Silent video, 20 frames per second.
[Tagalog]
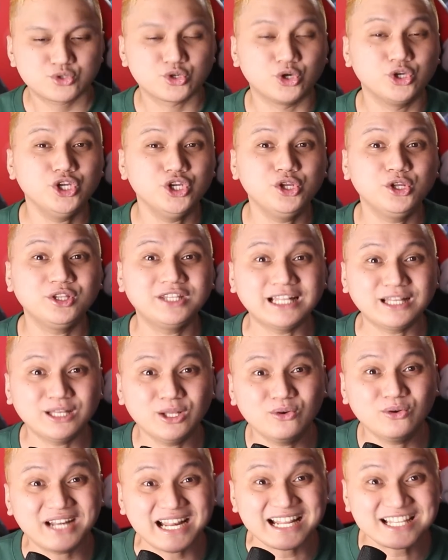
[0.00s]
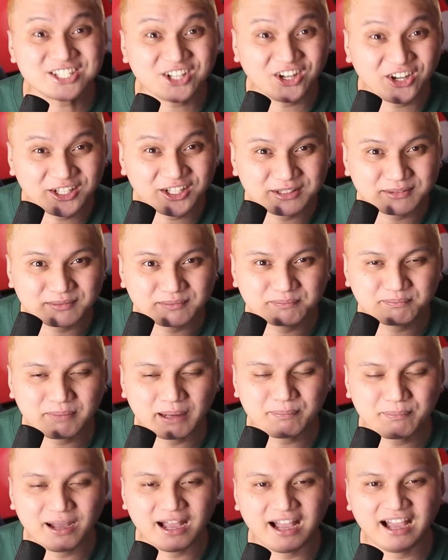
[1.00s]
So, yun yung tatlong rason.
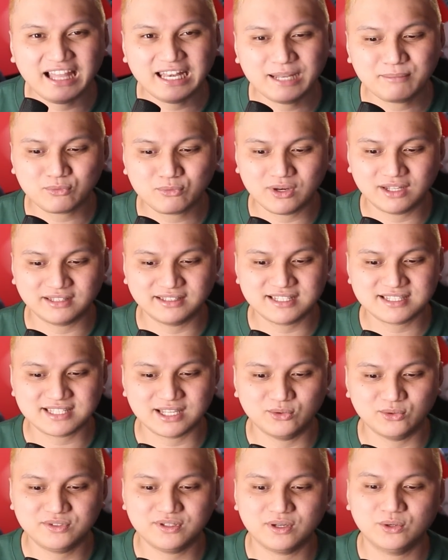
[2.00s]
Papaalam ko lang din sa